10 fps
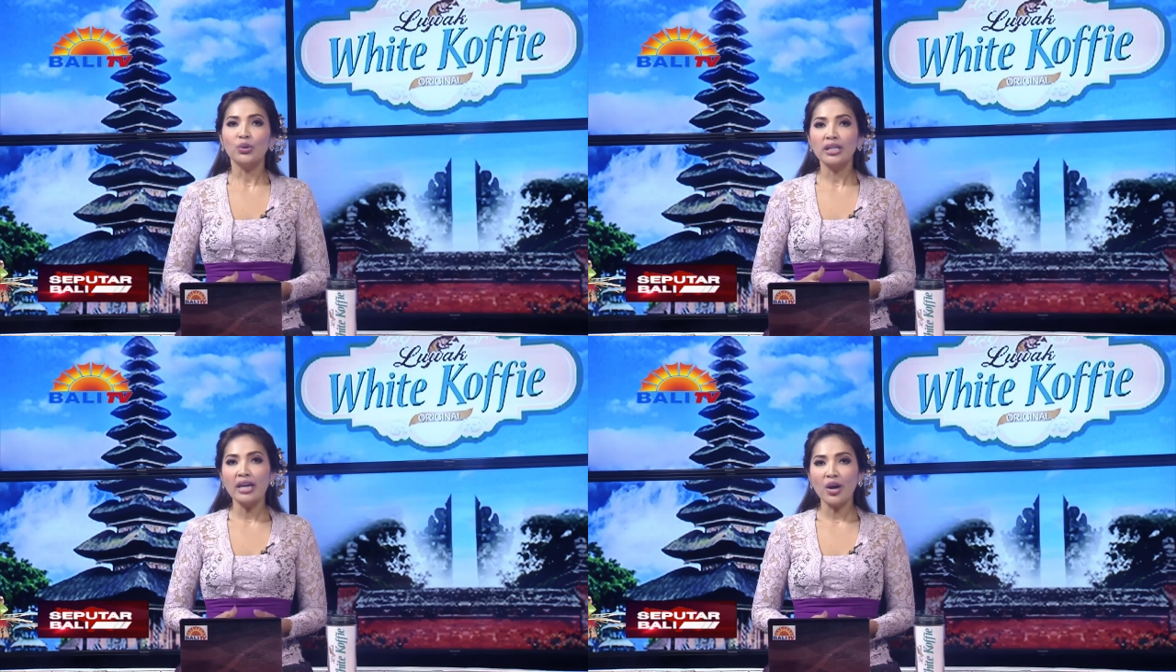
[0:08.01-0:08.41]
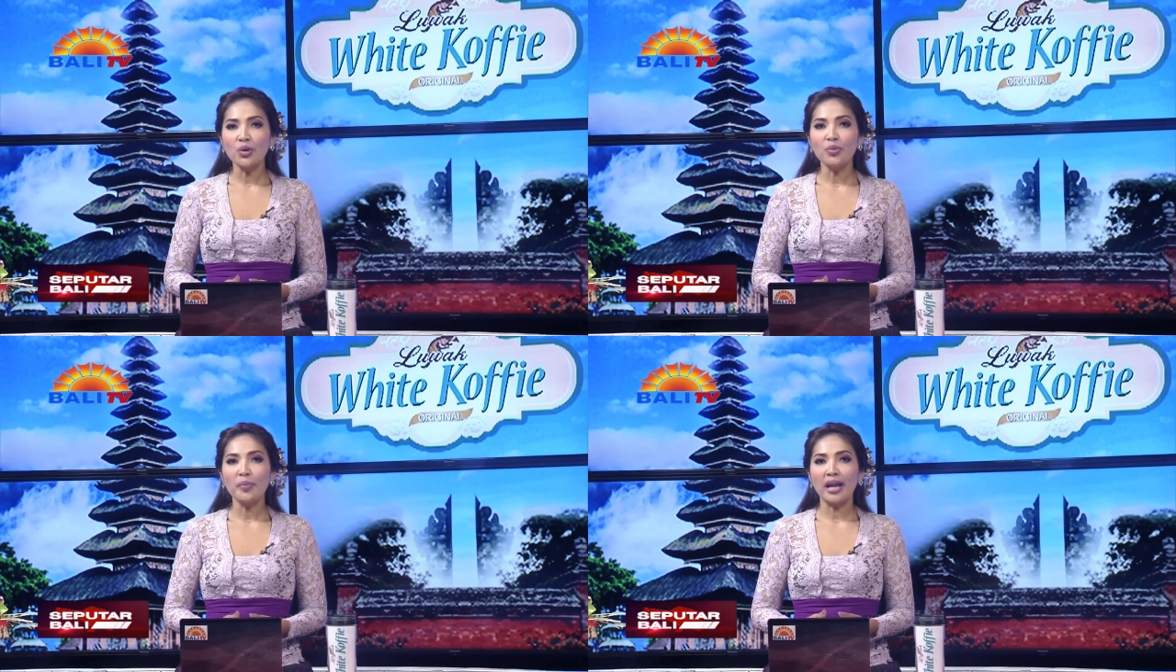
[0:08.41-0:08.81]

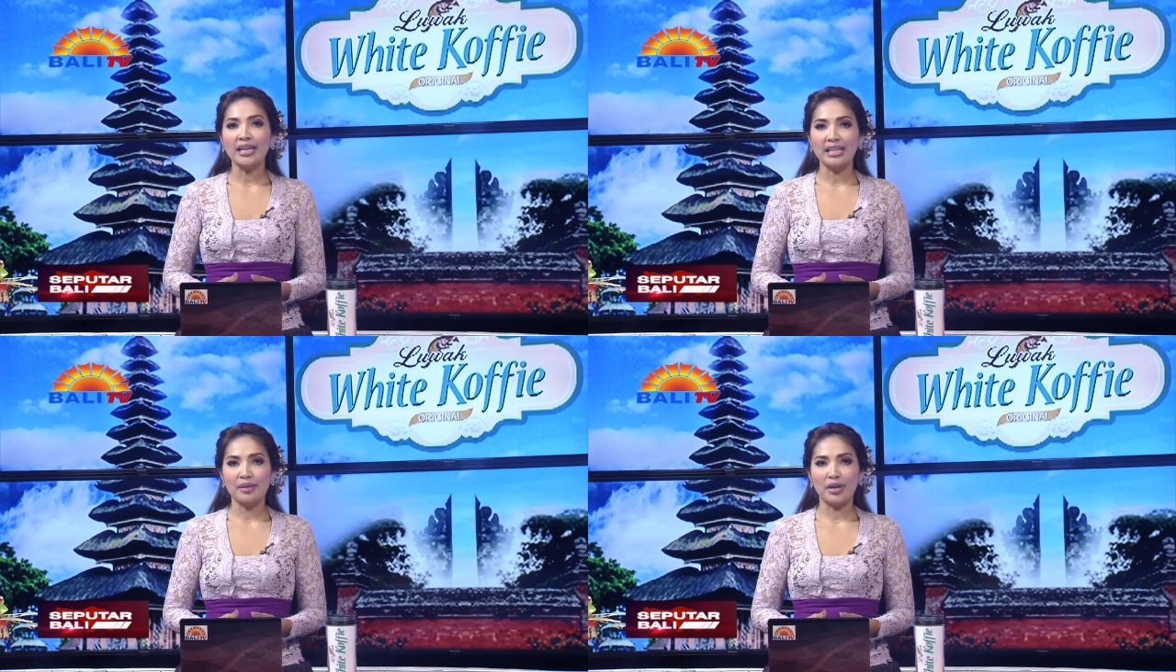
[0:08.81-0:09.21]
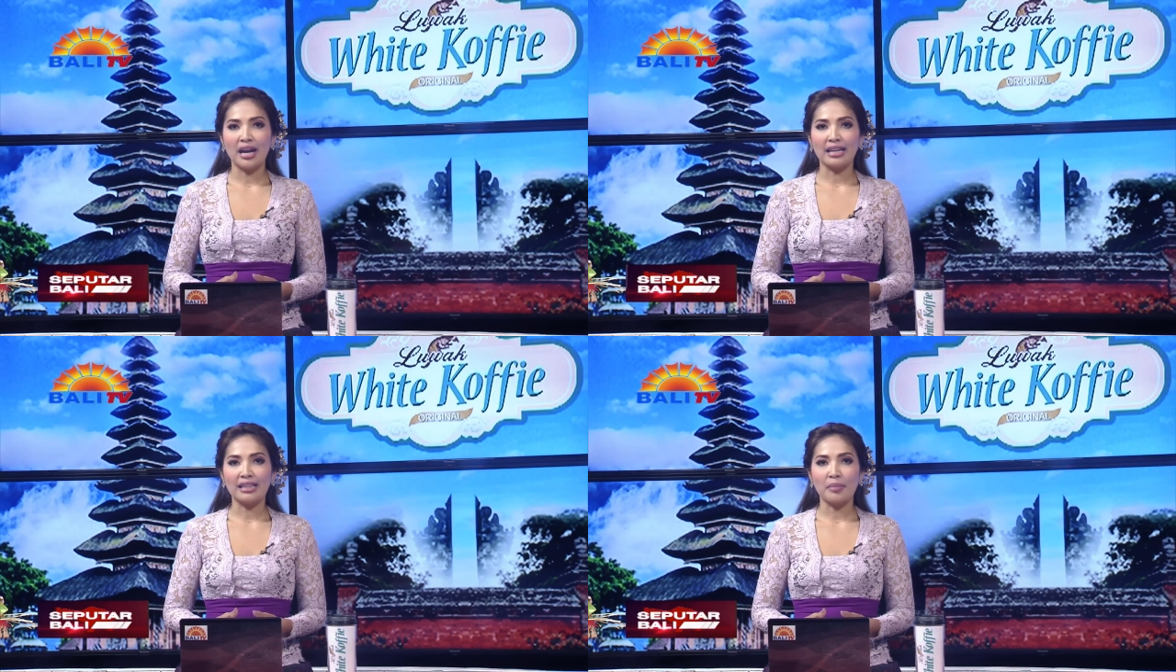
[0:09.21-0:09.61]
Kuliah umum kali ini
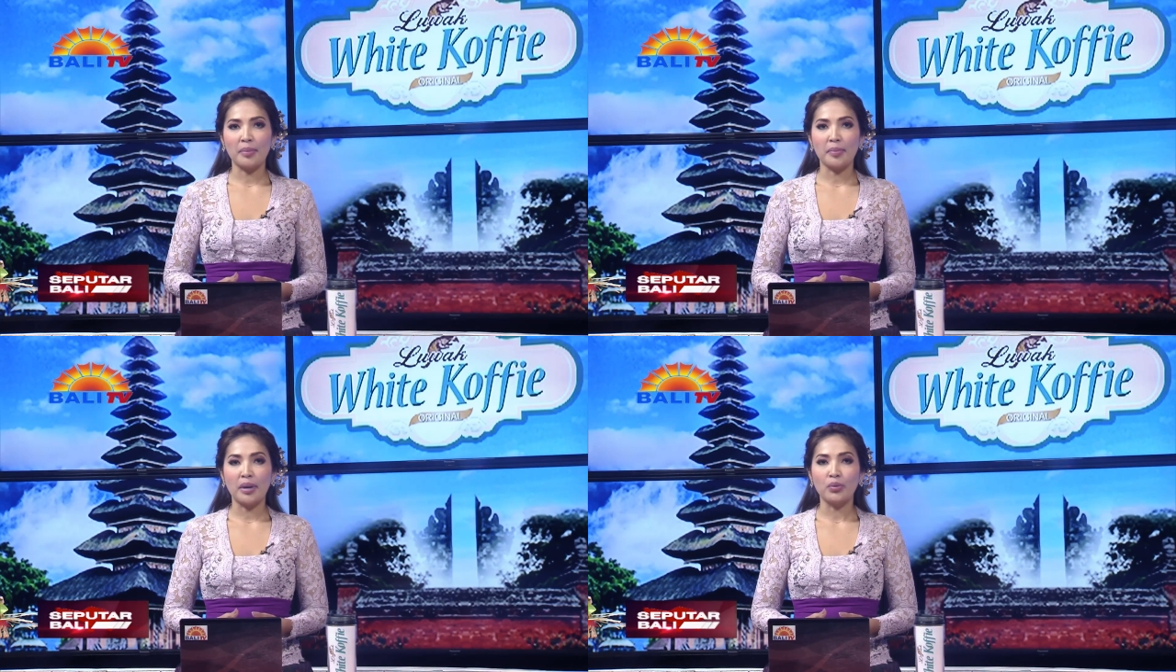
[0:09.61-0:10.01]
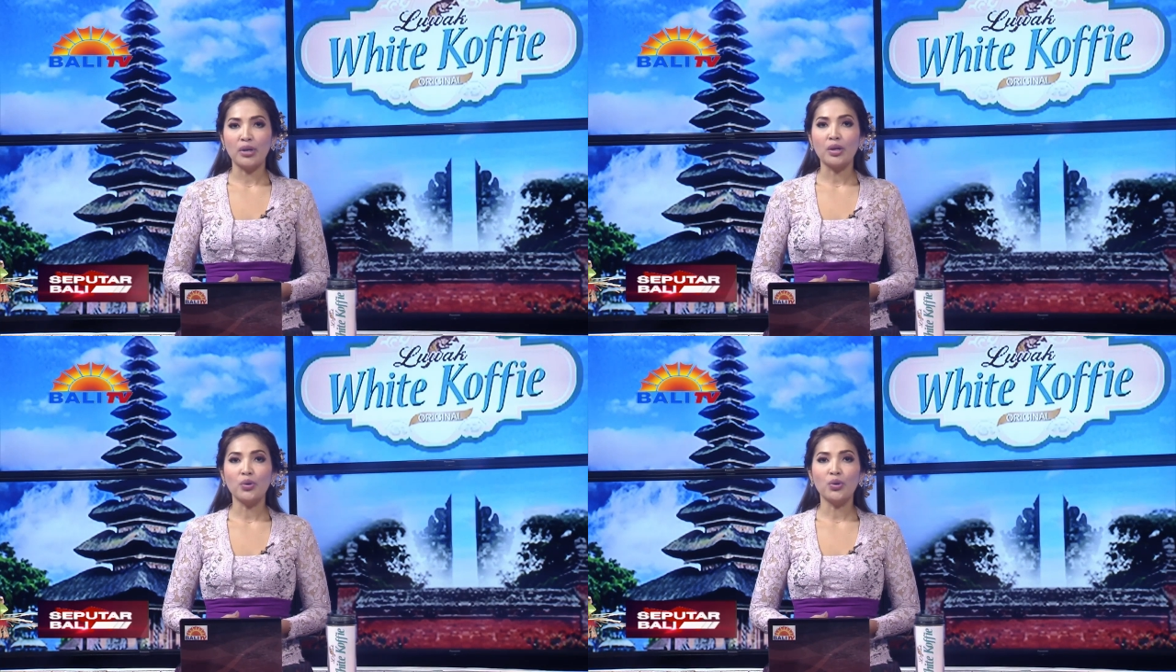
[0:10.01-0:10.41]
mengangkat tema pembangunan